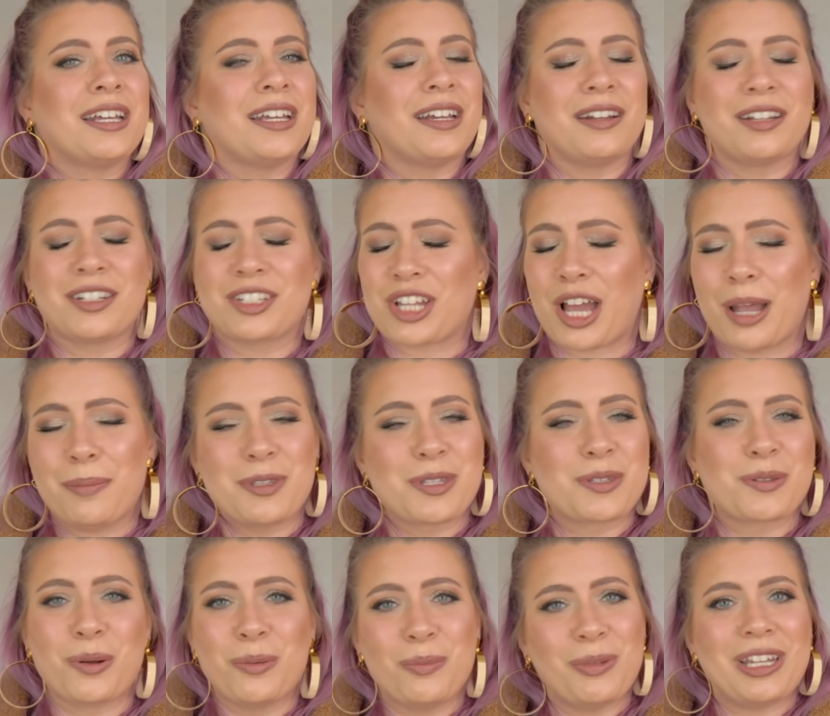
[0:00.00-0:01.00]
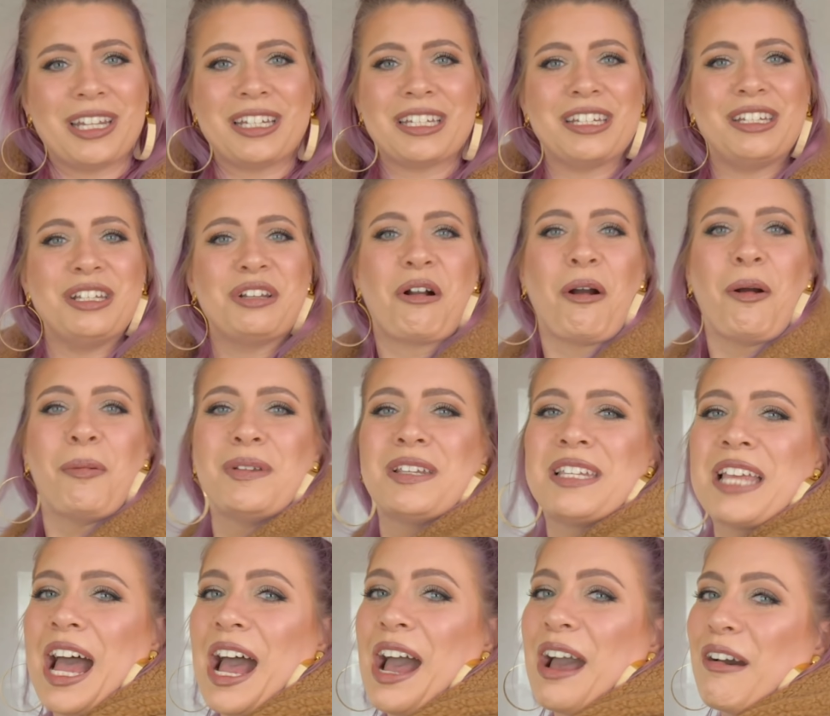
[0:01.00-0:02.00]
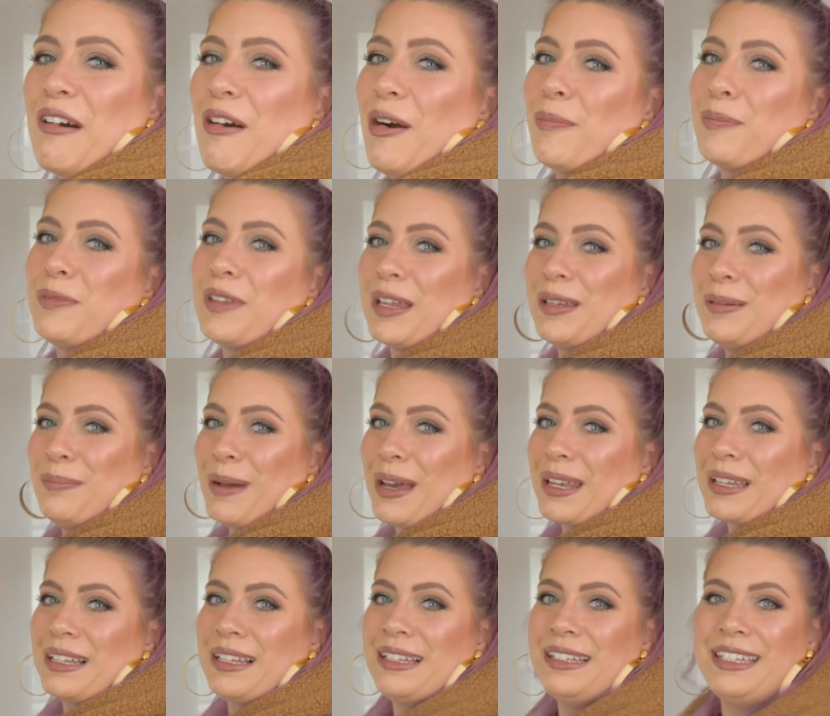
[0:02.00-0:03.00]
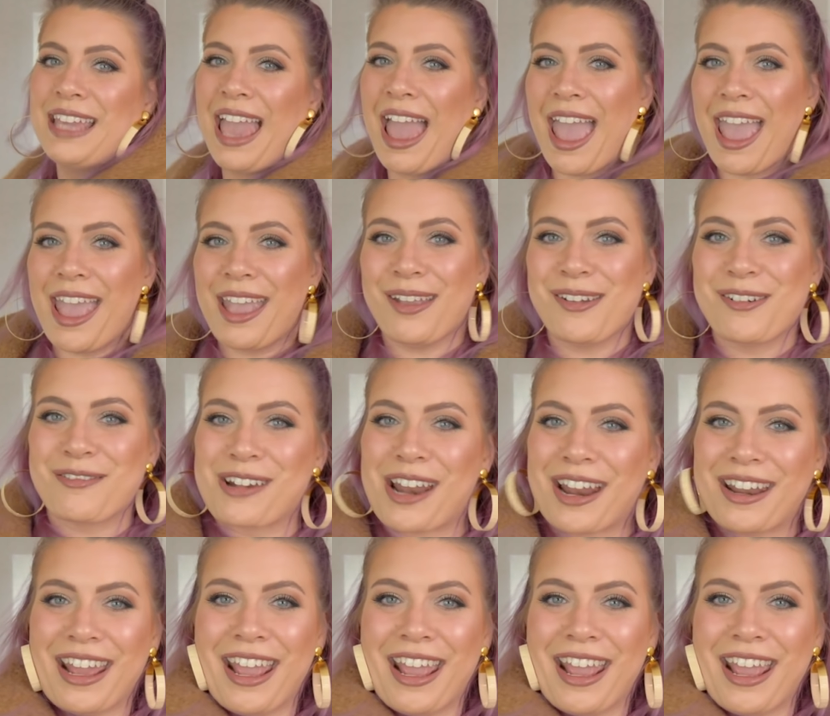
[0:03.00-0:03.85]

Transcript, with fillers: Äh, schreibt es unbedingt in die Kommentare, ob Teddymantel yay oder